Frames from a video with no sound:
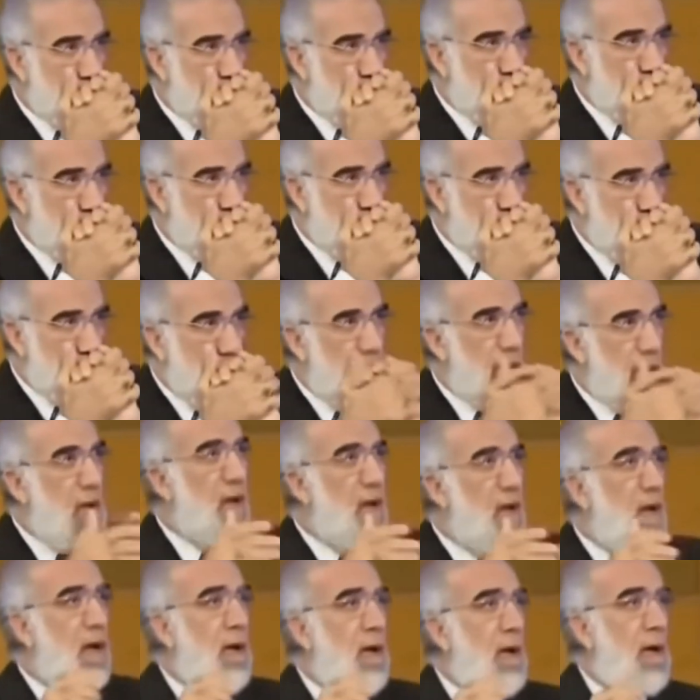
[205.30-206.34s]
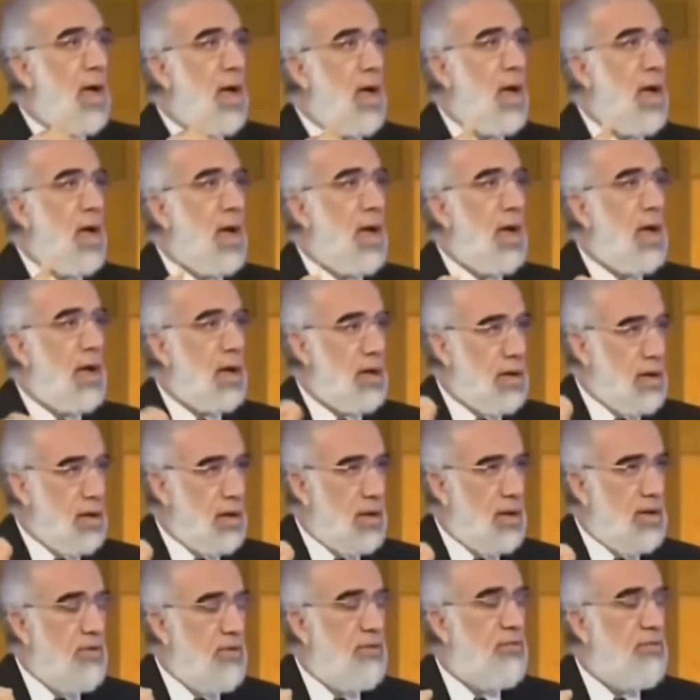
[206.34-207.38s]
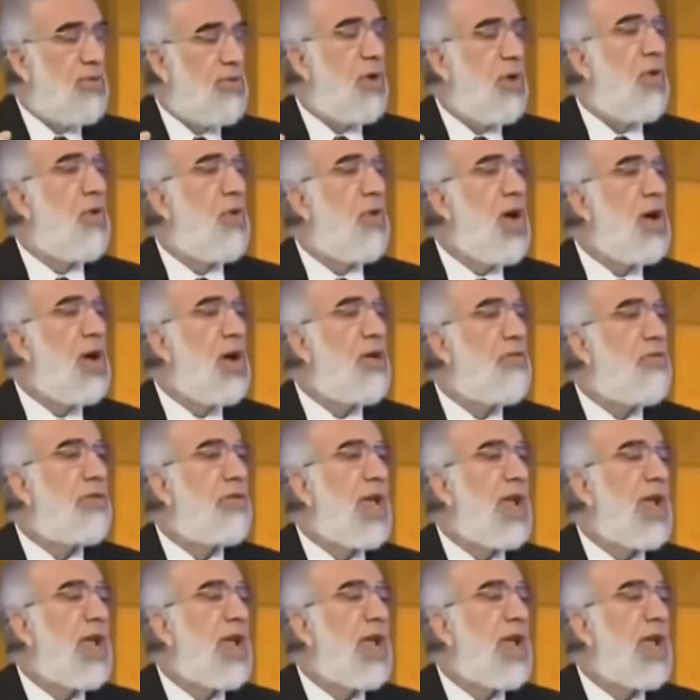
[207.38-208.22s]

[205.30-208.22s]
ضد مسيلمه الكذاب فهو واقف كان عليه